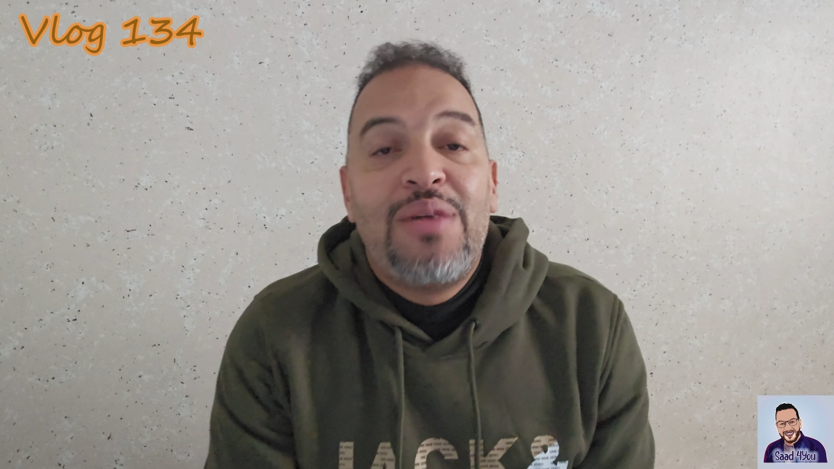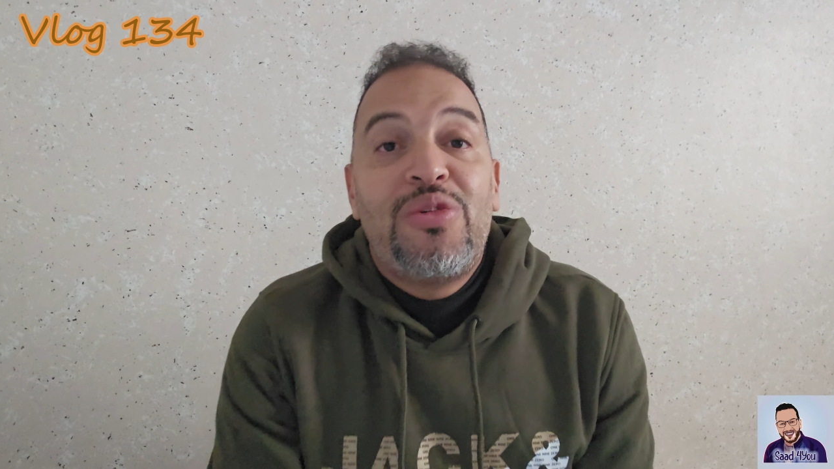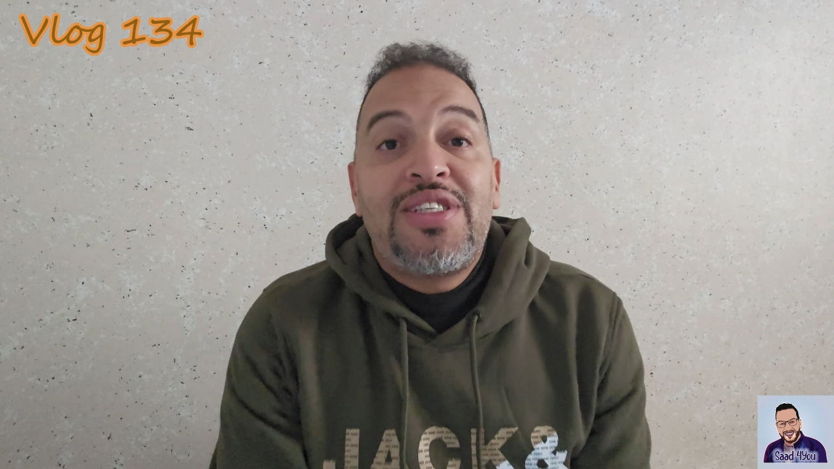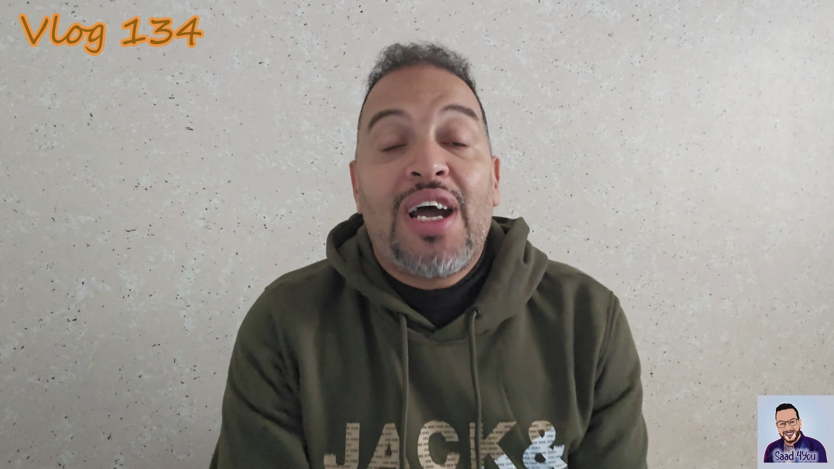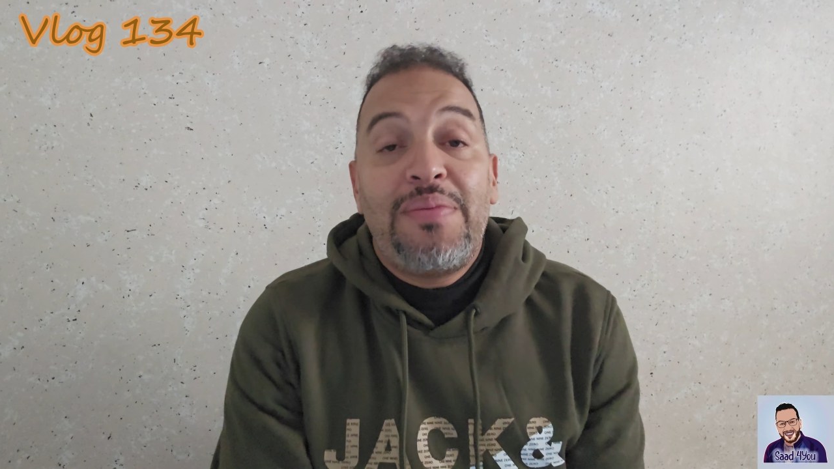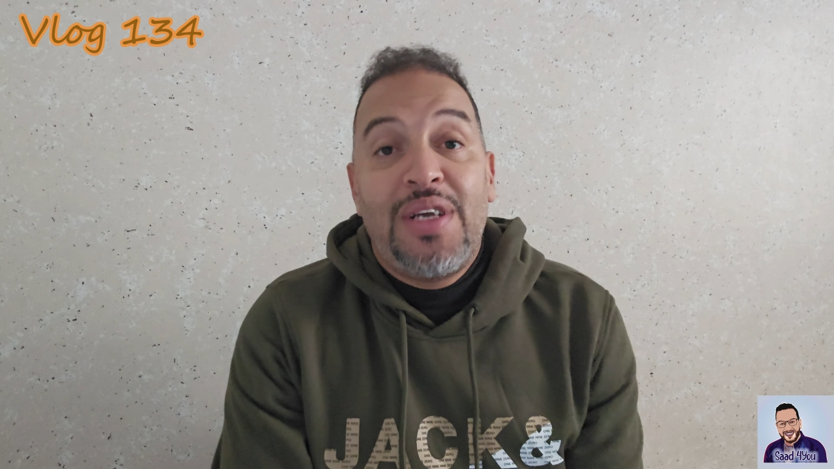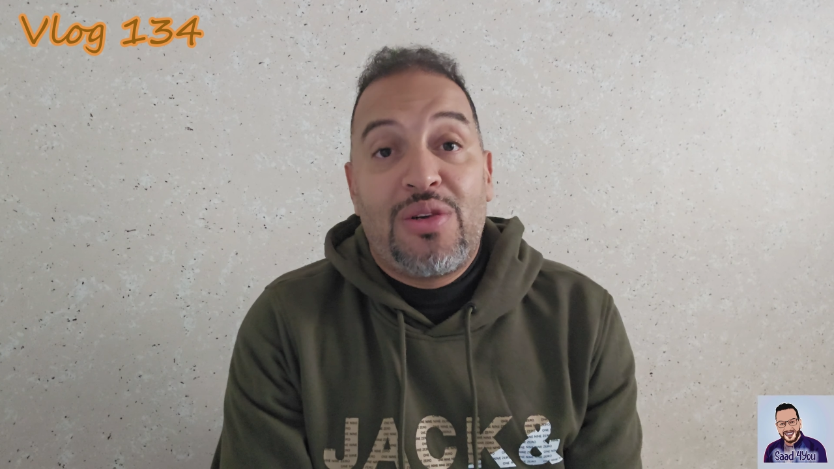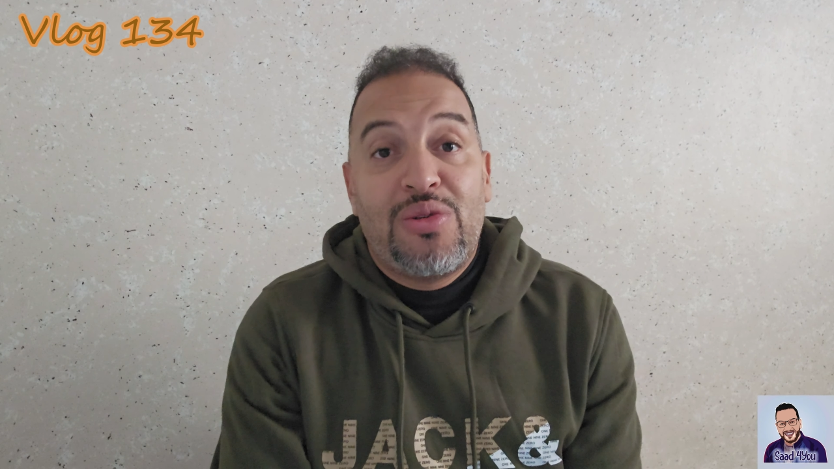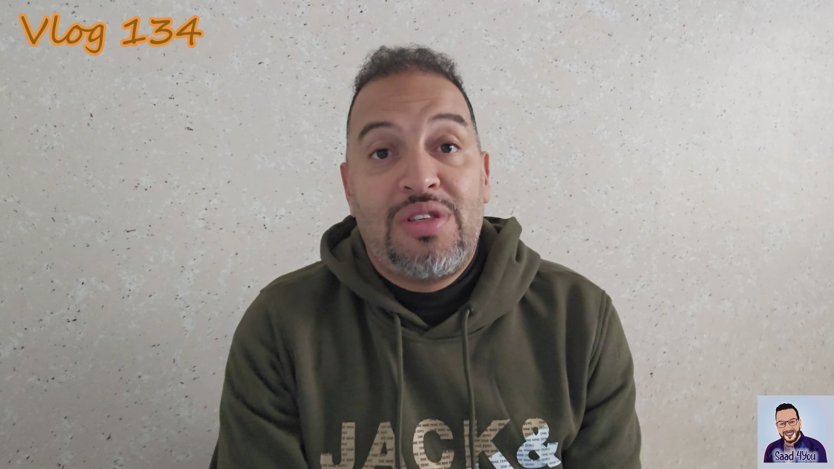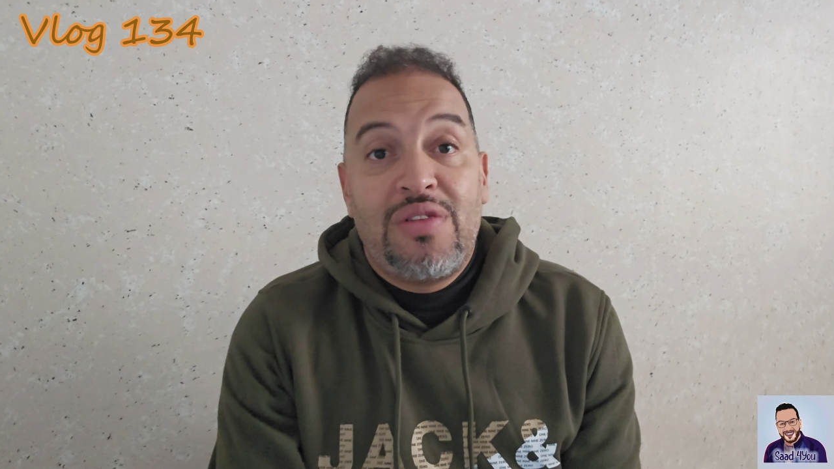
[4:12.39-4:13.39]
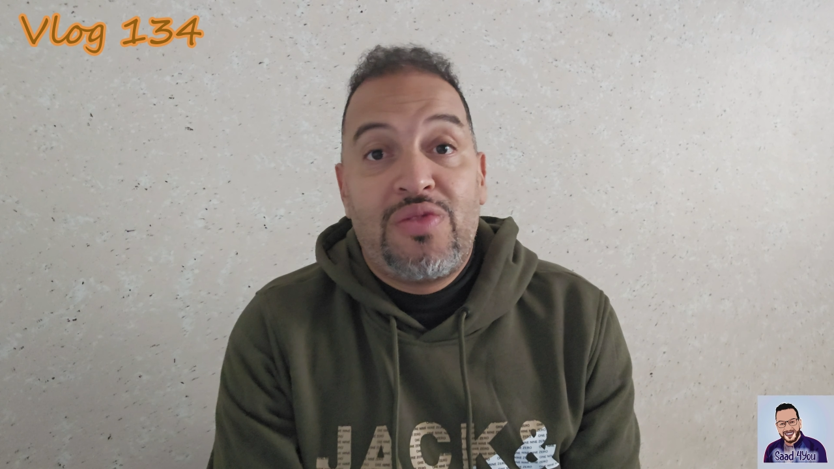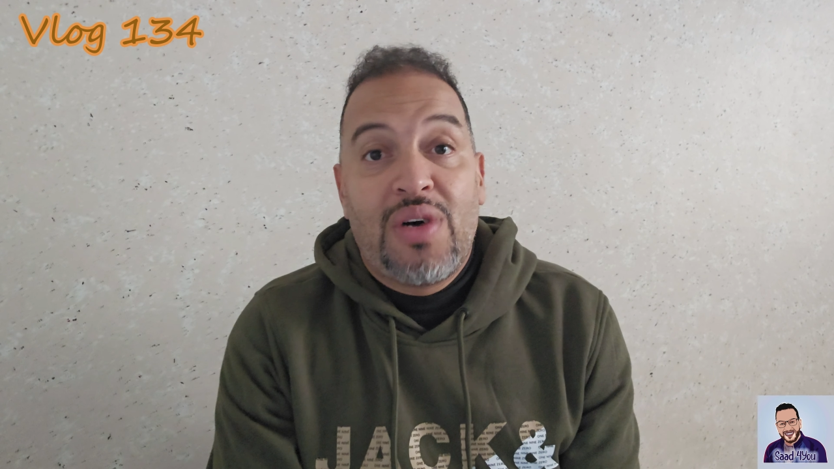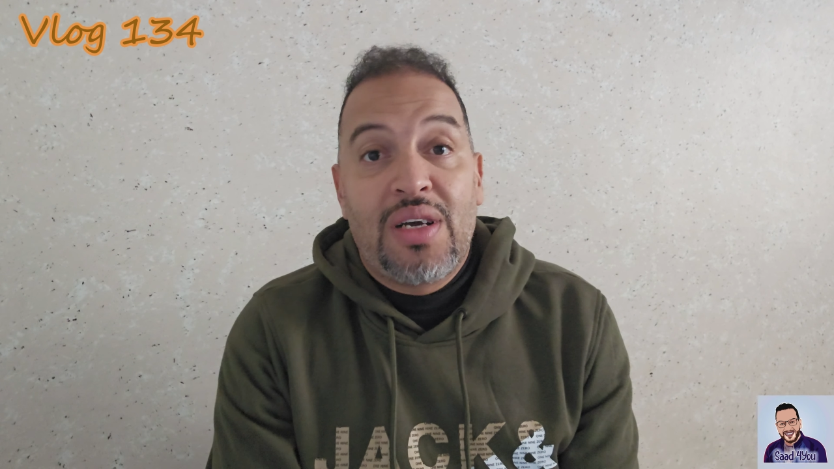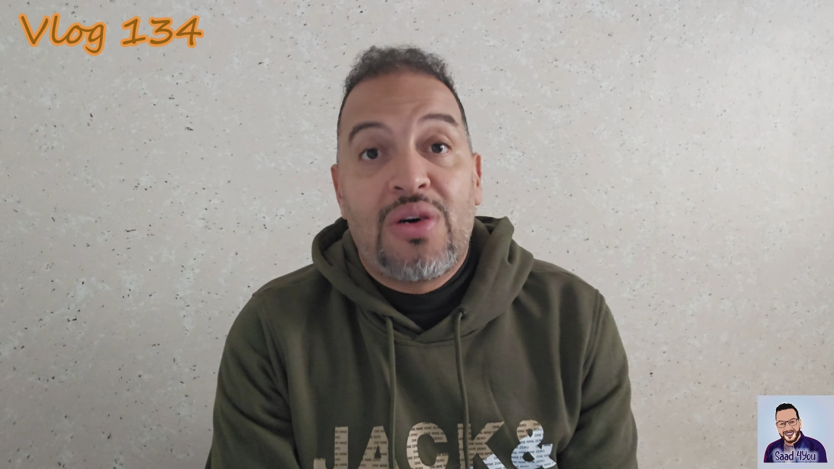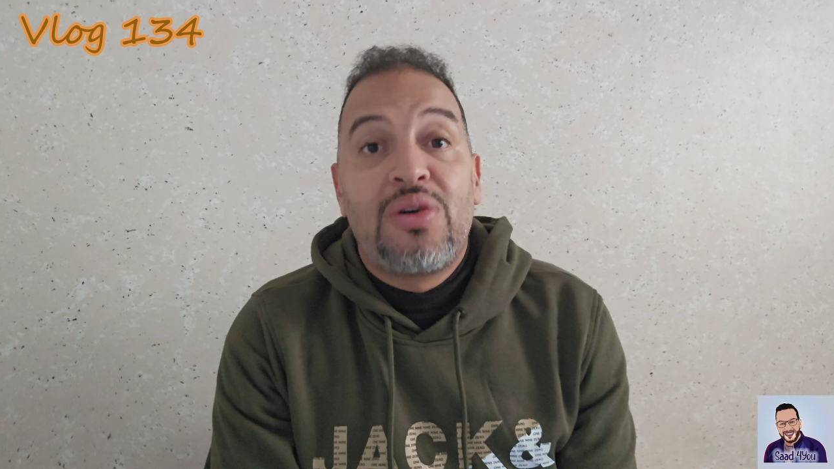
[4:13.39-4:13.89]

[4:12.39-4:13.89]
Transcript: المنتخب ديال كوت ديفوار